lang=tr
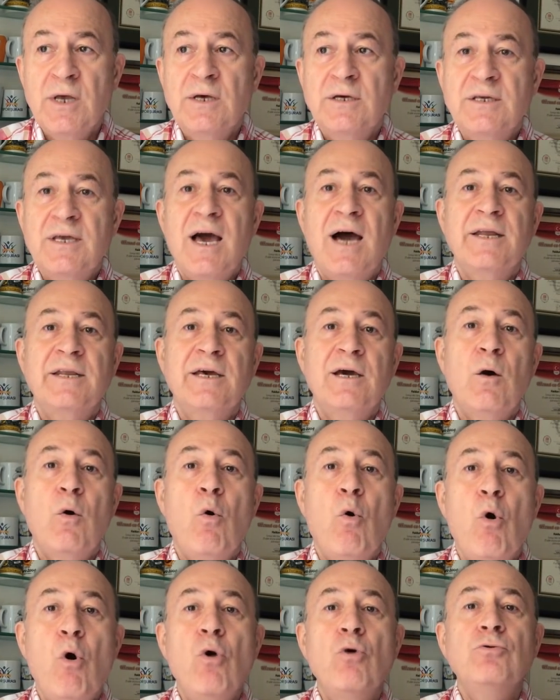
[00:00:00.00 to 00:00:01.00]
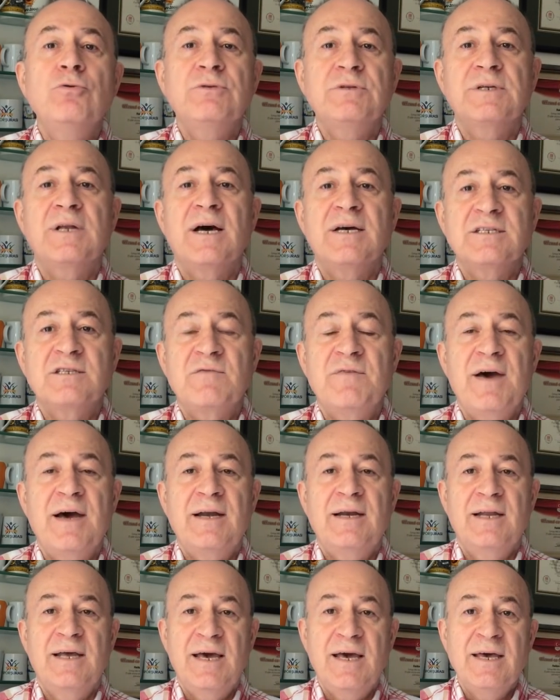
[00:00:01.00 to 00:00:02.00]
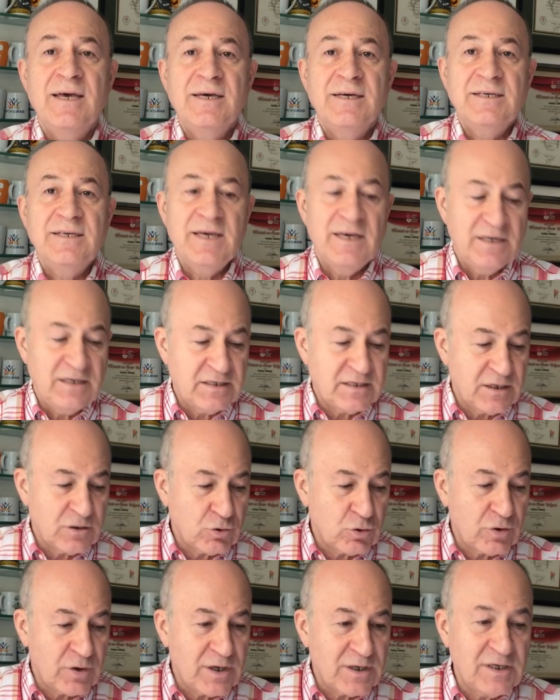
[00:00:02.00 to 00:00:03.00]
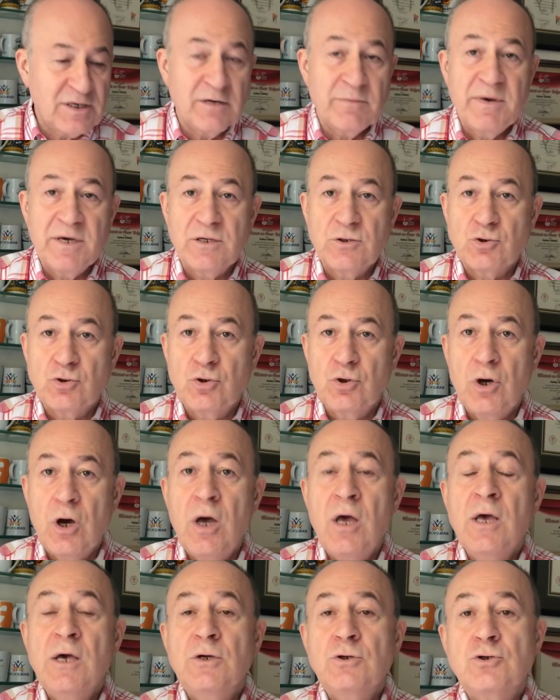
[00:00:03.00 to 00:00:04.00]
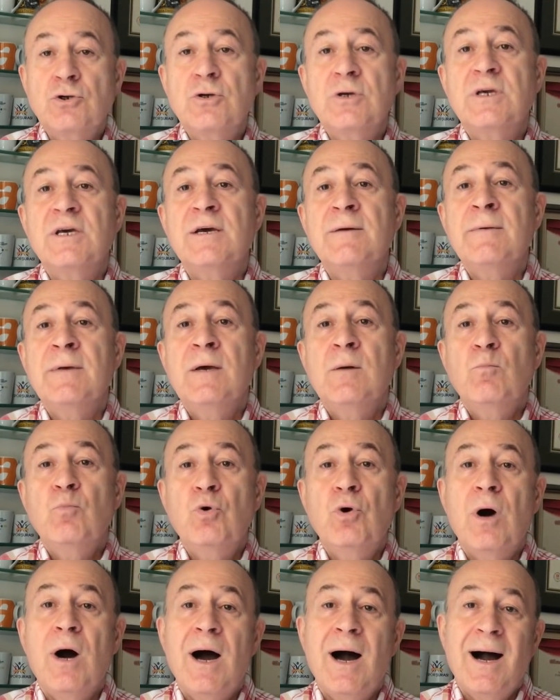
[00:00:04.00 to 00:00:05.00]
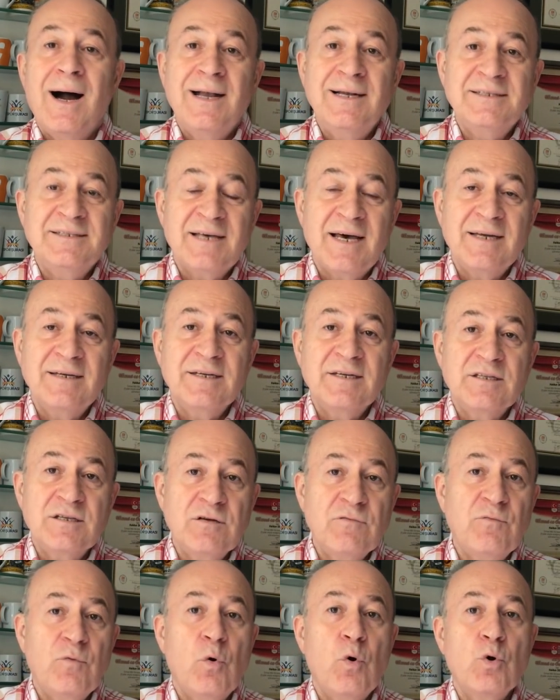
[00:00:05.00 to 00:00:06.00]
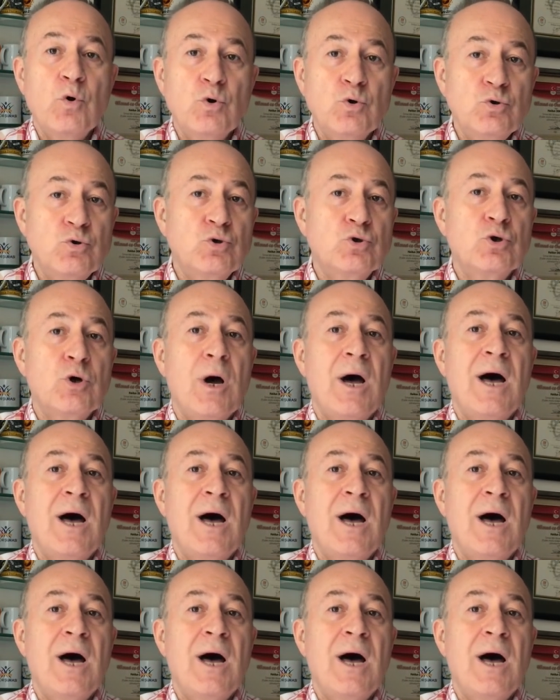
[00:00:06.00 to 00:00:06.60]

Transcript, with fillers: Yani 10 transferle yeni sezona girmek istiyor. Çünkü bu alternatif oyuncu